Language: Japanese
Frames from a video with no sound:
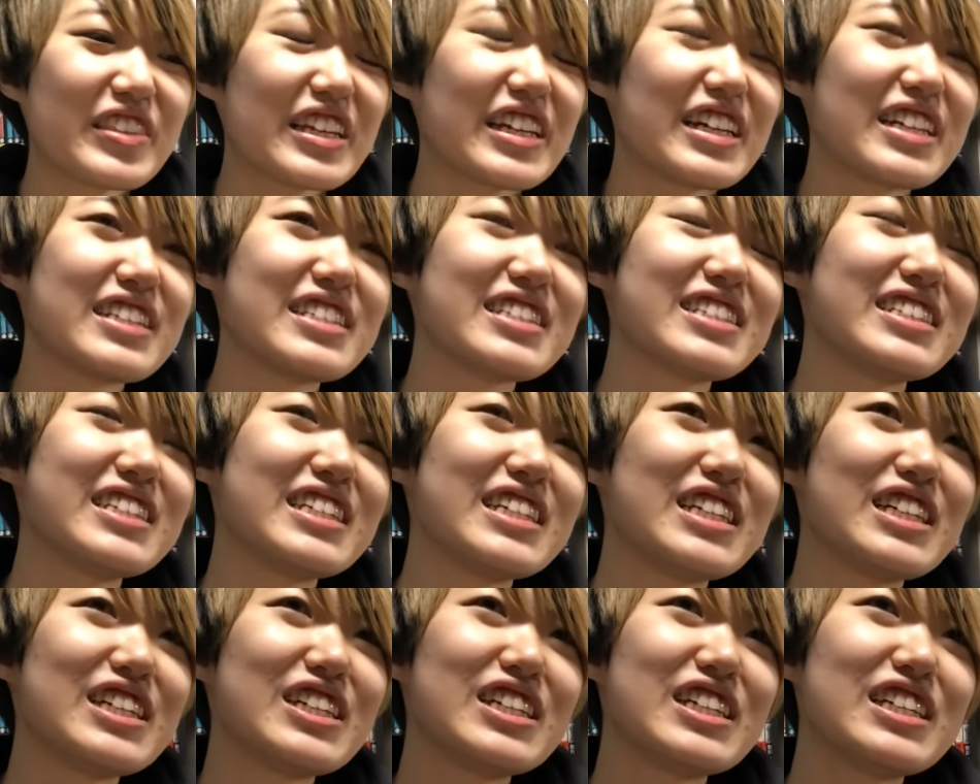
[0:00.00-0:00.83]
感じ
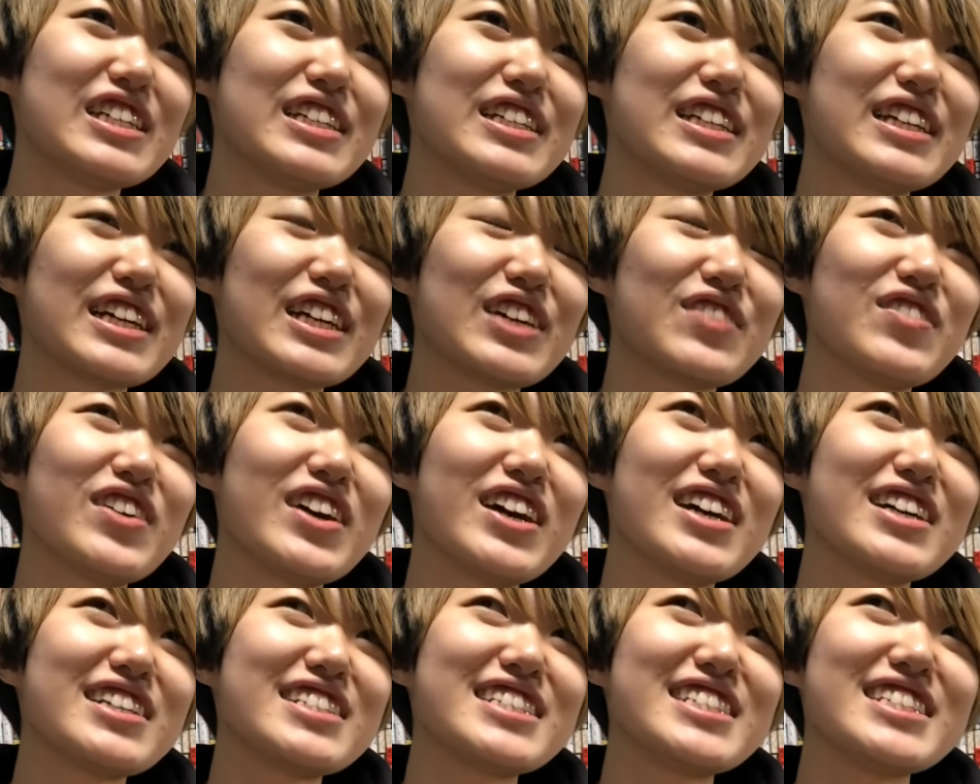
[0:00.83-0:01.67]
でなんか
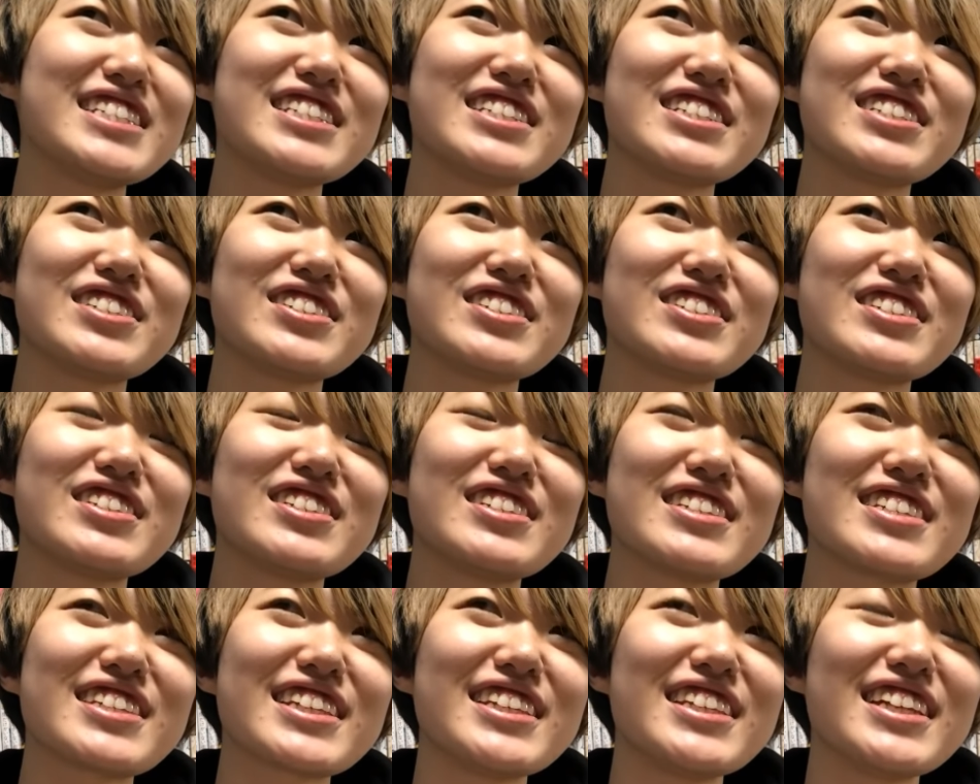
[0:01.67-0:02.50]
まあシン好
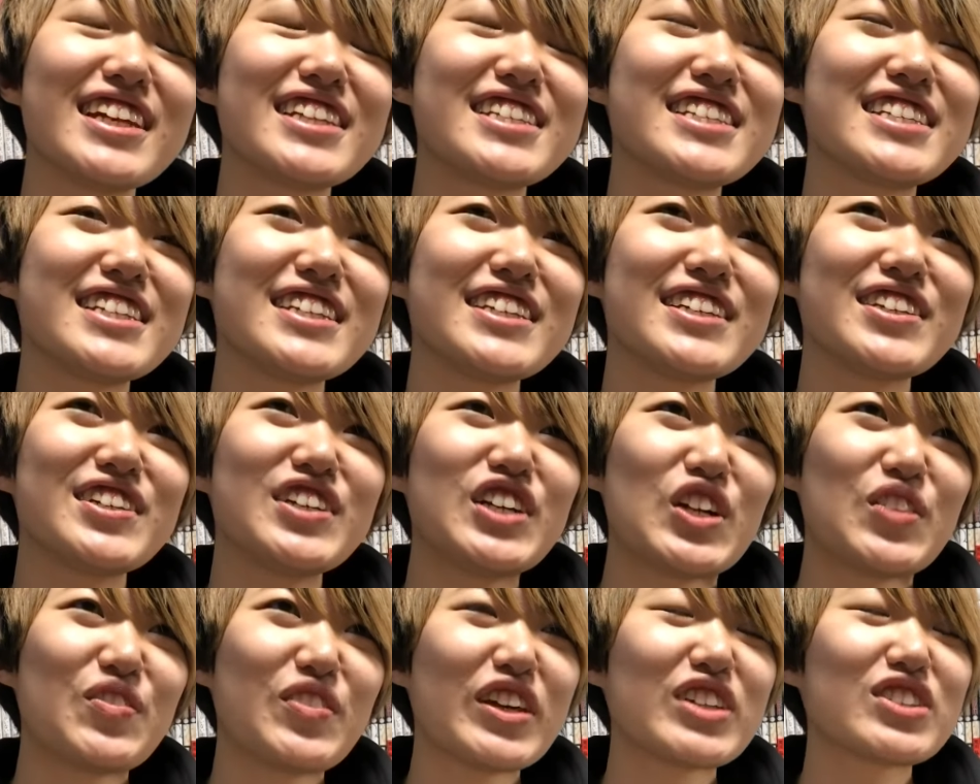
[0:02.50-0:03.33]
きな
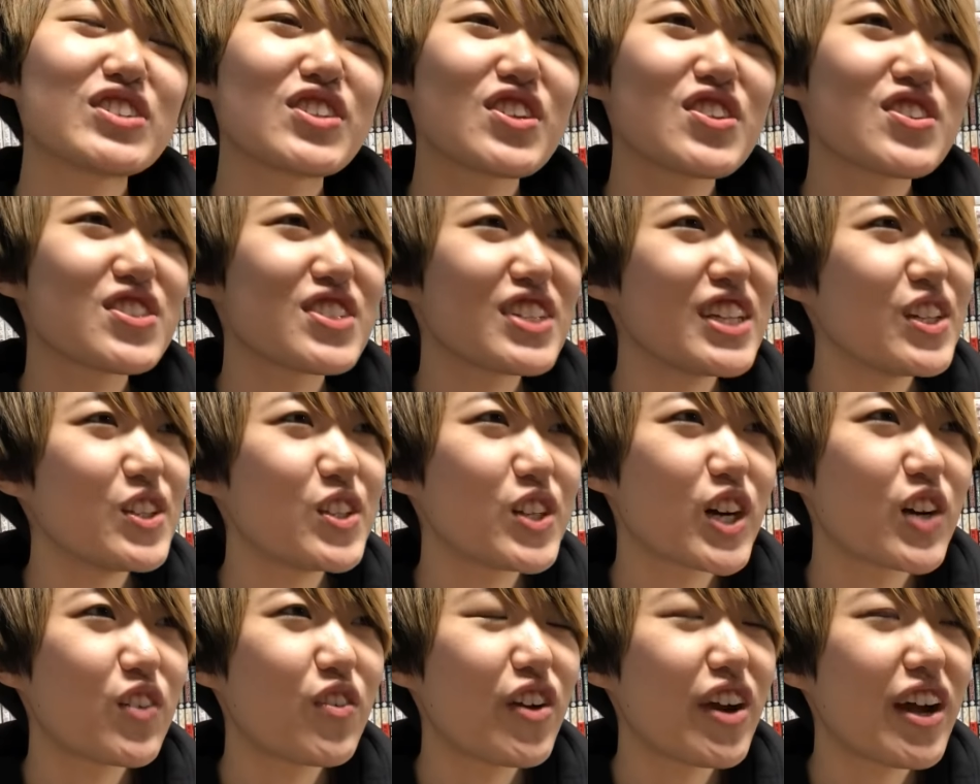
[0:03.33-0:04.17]
シングルベスト3
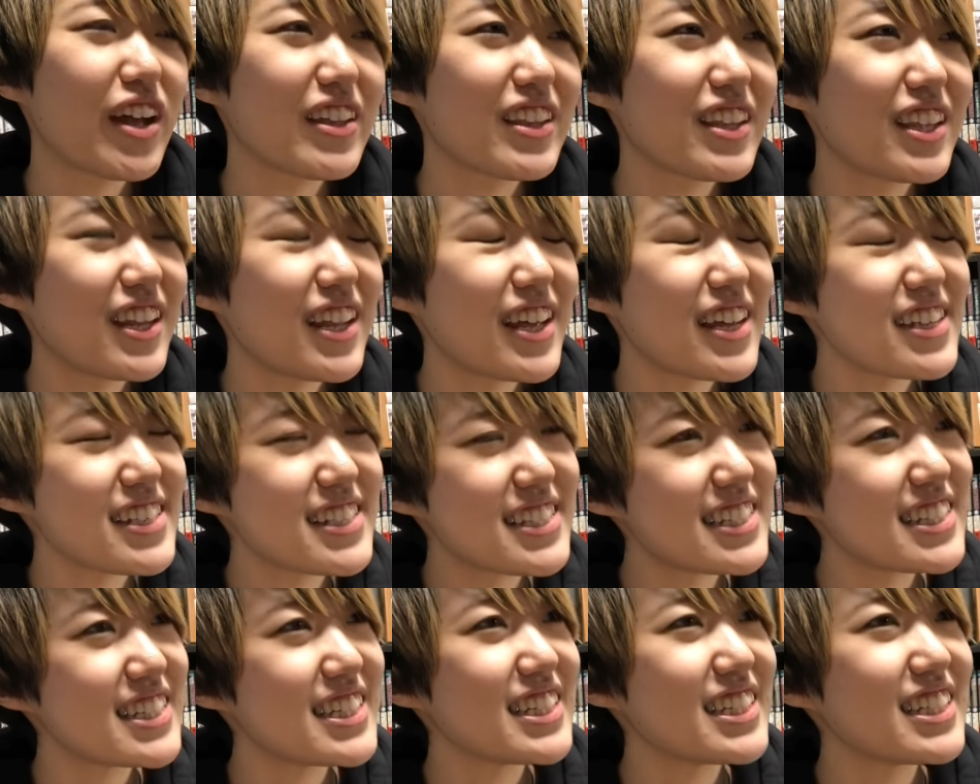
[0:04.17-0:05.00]
とかもやってない
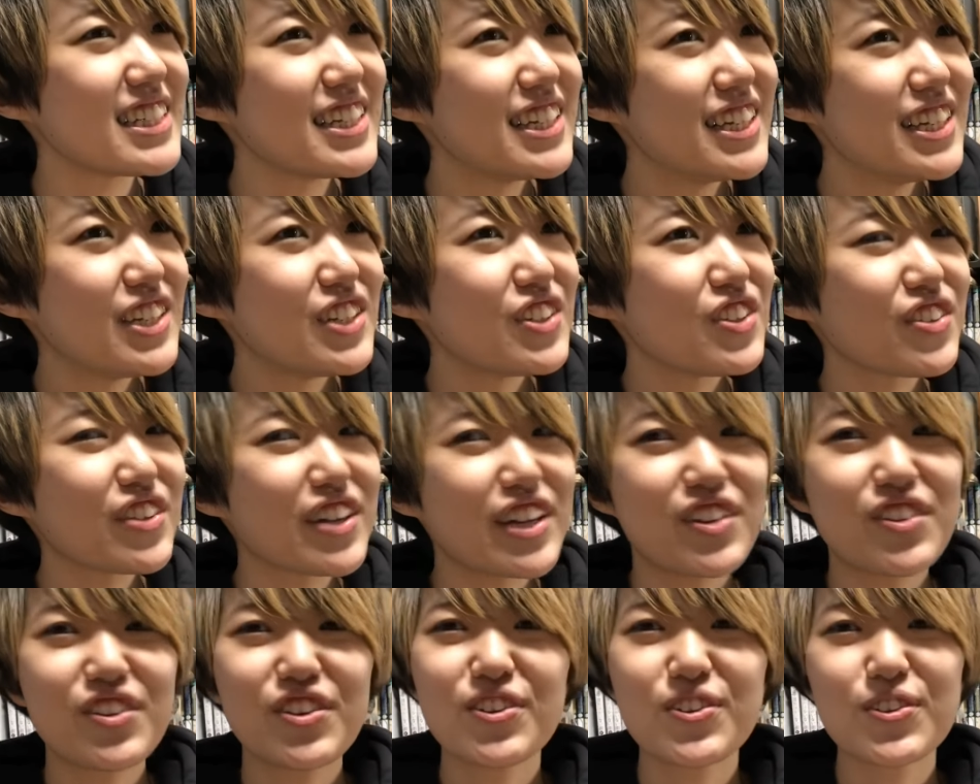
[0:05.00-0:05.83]
し
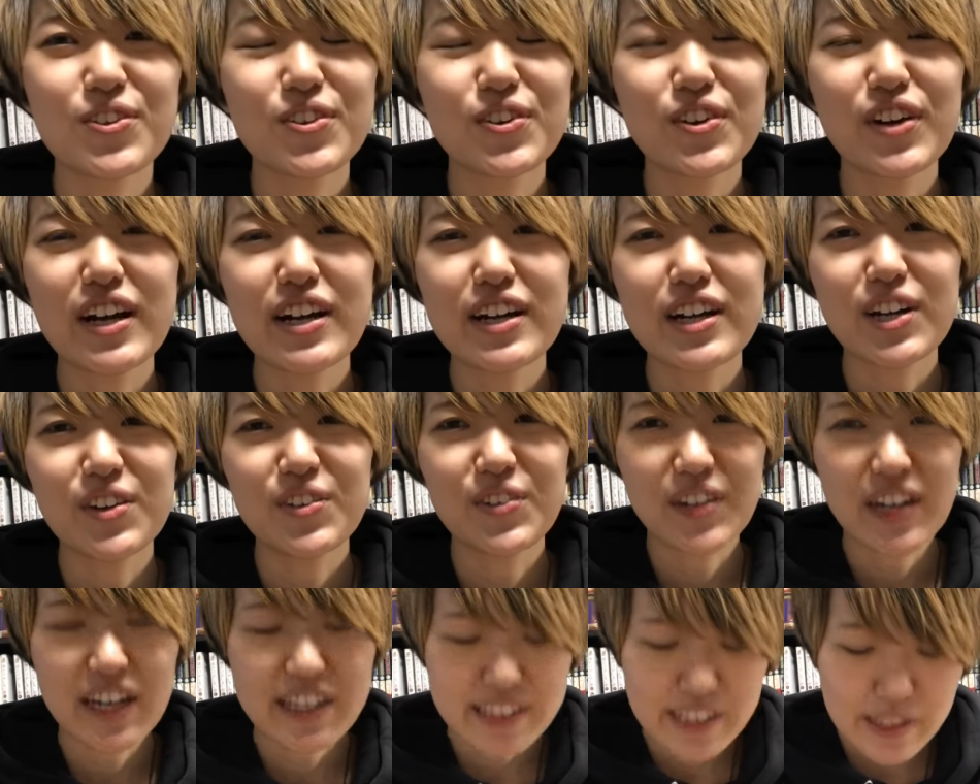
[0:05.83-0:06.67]
いろいろこう案が
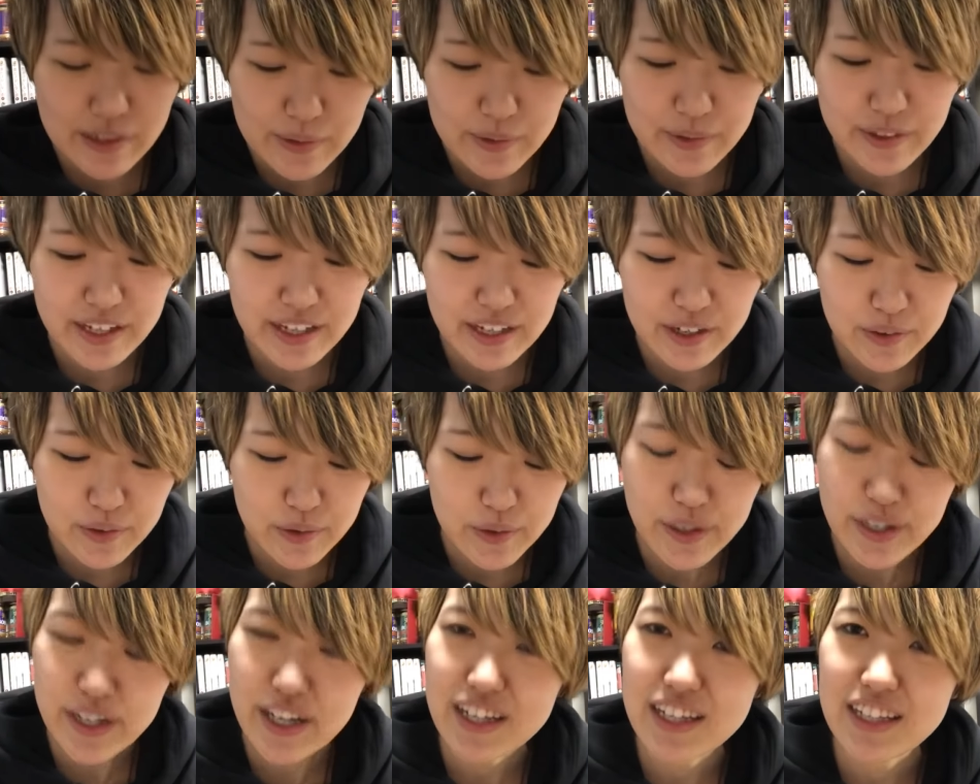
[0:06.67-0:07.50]
浮かんだのでこ
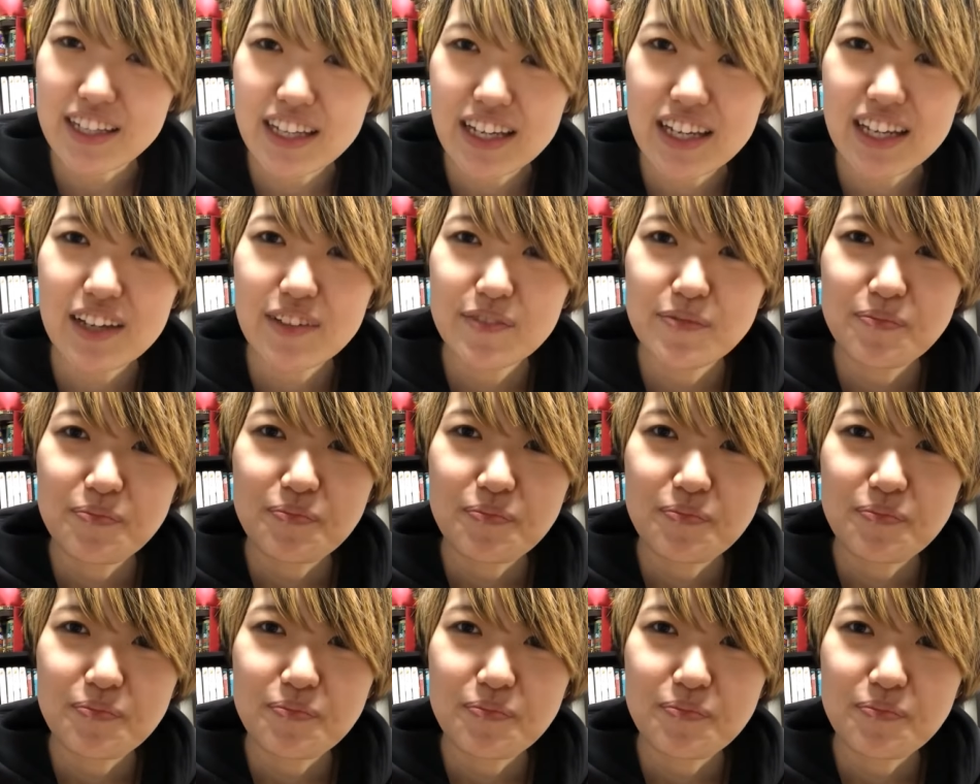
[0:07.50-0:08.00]
れからね